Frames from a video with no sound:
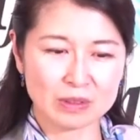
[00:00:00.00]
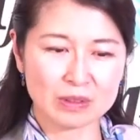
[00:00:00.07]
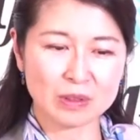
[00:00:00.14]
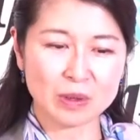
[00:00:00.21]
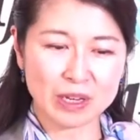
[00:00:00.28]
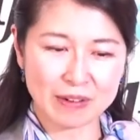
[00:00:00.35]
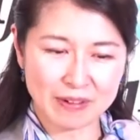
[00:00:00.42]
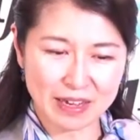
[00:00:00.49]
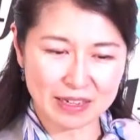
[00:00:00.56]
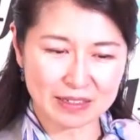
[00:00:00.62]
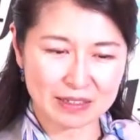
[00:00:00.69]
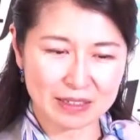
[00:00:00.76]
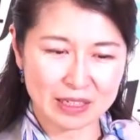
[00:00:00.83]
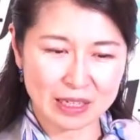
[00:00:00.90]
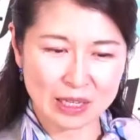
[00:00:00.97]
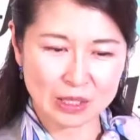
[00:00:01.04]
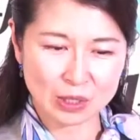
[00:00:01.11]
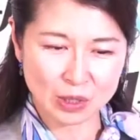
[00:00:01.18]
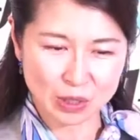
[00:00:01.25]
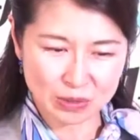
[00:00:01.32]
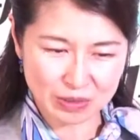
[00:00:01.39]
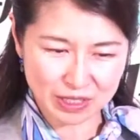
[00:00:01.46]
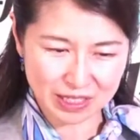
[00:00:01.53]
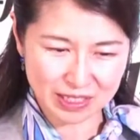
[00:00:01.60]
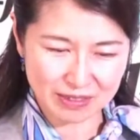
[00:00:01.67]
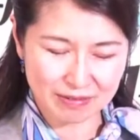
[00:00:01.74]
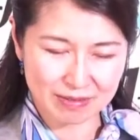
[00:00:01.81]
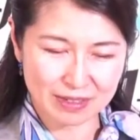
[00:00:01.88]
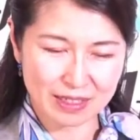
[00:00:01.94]
トネはそのう
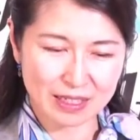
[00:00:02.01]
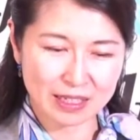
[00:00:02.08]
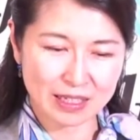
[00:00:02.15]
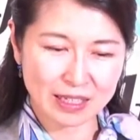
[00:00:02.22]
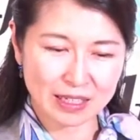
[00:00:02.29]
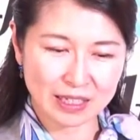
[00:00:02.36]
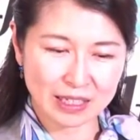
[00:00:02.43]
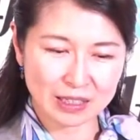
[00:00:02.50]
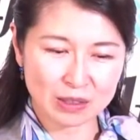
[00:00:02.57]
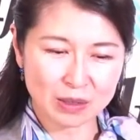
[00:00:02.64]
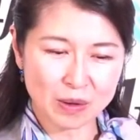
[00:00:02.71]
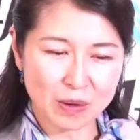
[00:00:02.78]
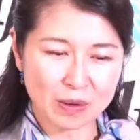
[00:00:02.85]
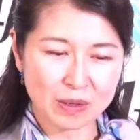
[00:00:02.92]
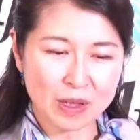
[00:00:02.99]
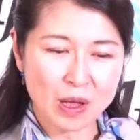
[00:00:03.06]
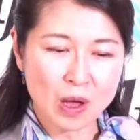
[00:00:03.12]
ちきっと